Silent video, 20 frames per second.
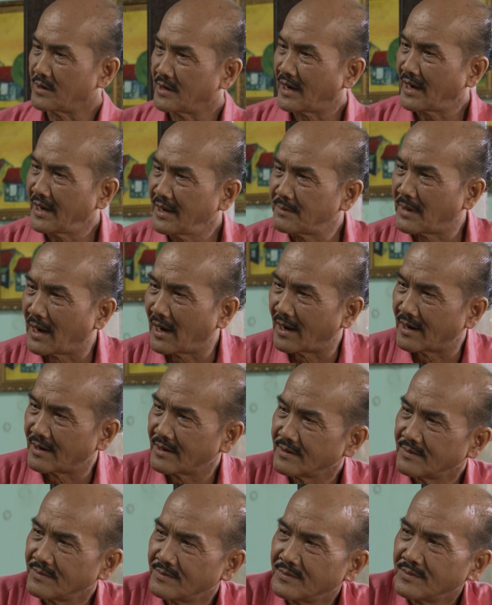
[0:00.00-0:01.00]
với con gái bà
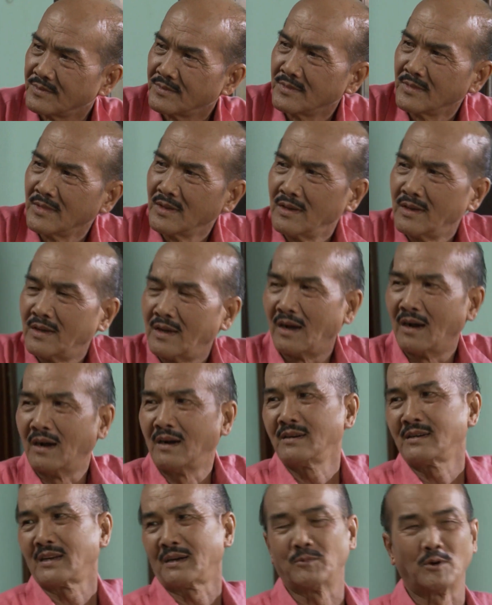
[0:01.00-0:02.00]

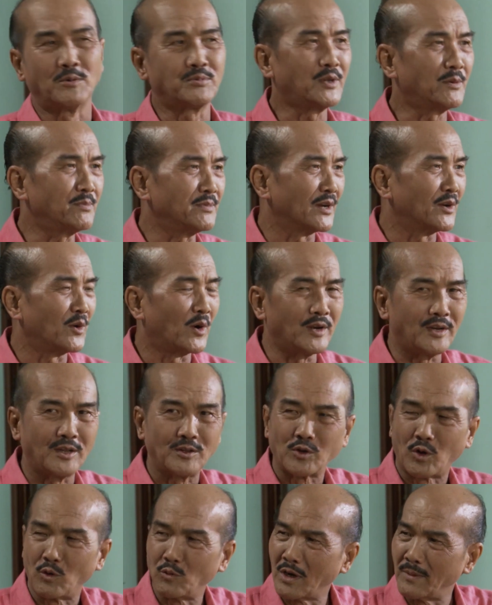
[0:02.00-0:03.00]
Hở ra một chút là gọi điện
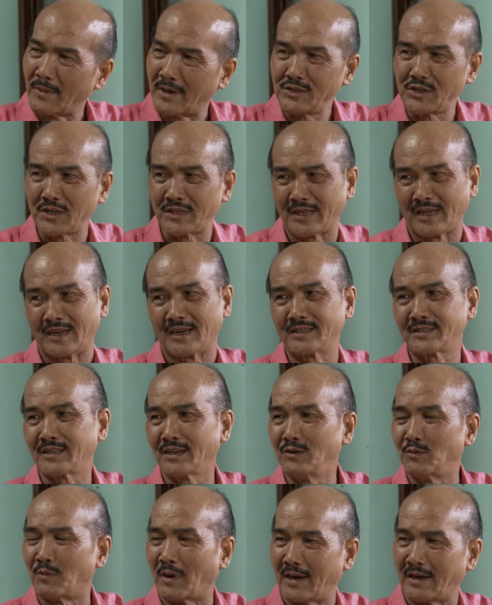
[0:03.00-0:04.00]
thoại qua bển xin tiền của
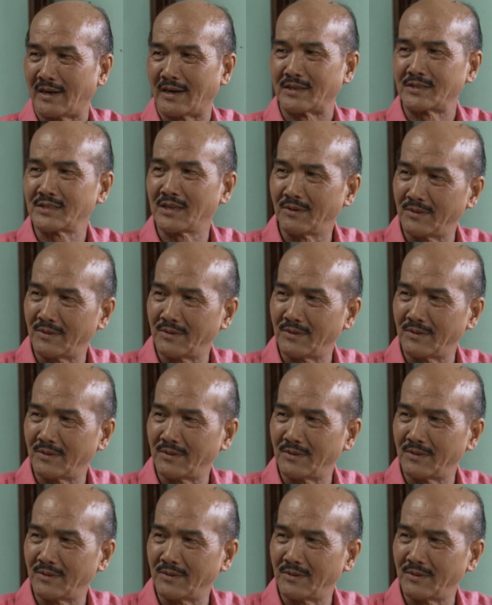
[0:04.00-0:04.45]
anh Tư Hoài là